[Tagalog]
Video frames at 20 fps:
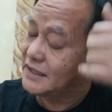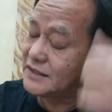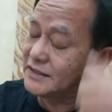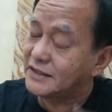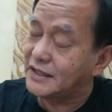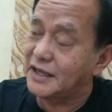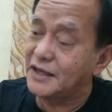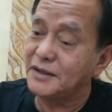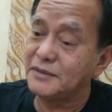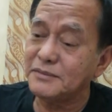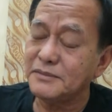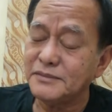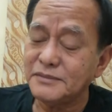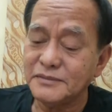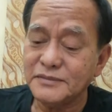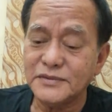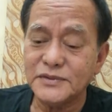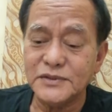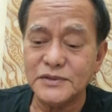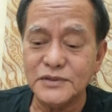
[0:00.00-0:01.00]
that
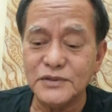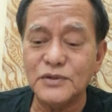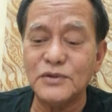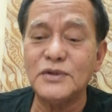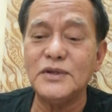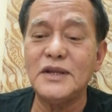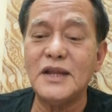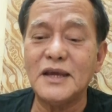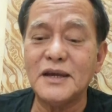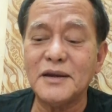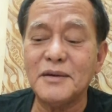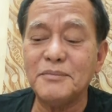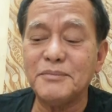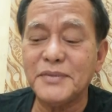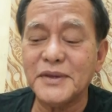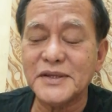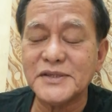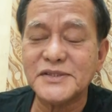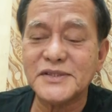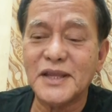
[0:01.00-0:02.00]
time, noon lang ang
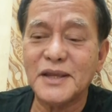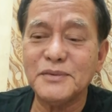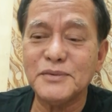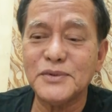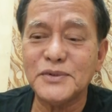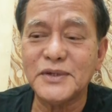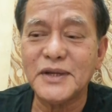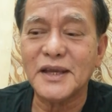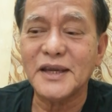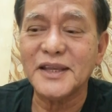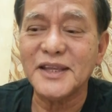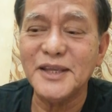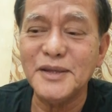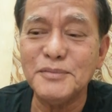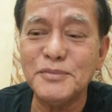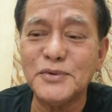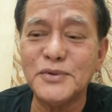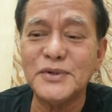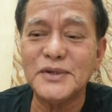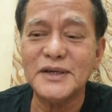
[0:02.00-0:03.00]
first time ko
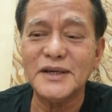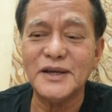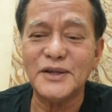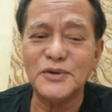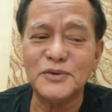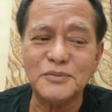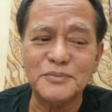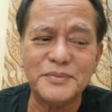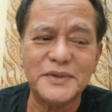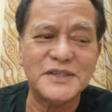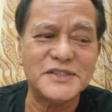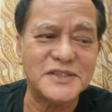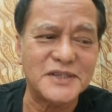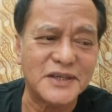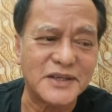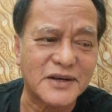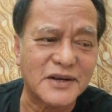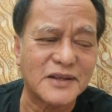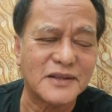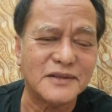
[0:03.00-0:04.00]
nakahipo ng ganong
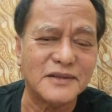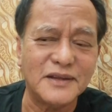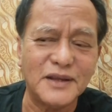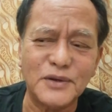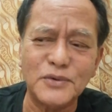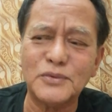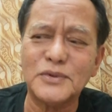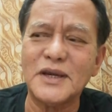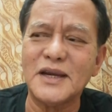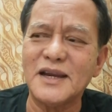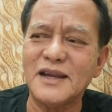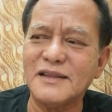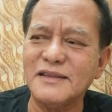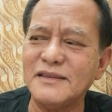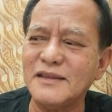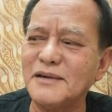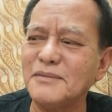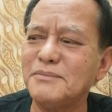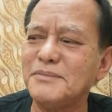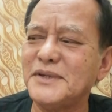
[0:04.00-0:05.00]
fishing rod, ganong
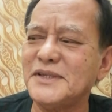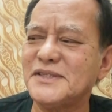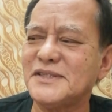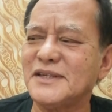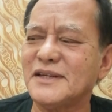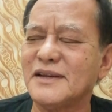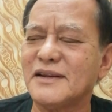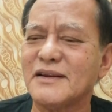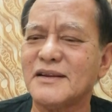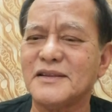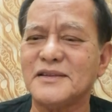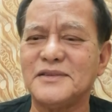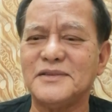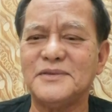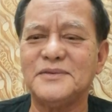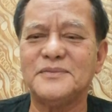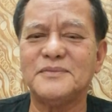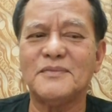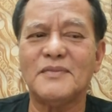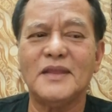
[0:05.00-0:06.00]
kagandang fishing rod.
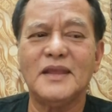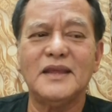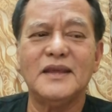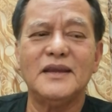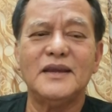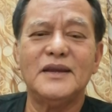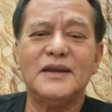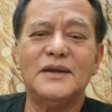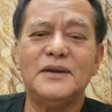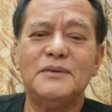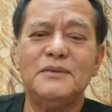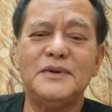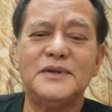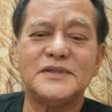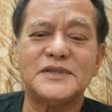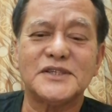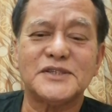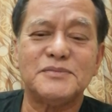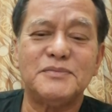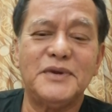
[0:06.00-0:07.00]

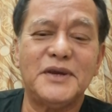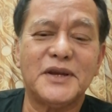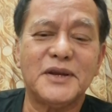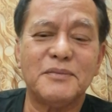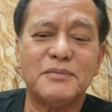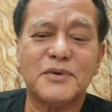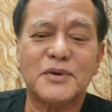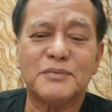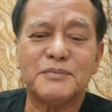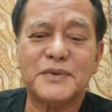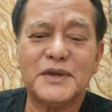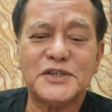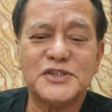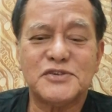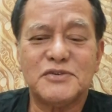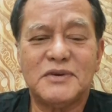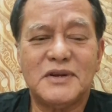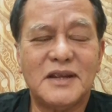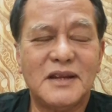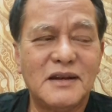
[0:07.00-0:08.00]
Which is very
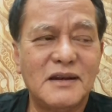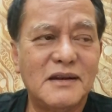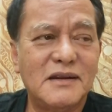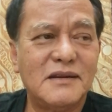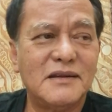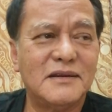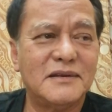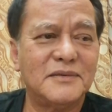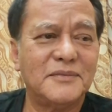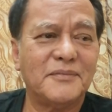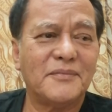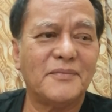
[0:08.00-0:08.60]
professional,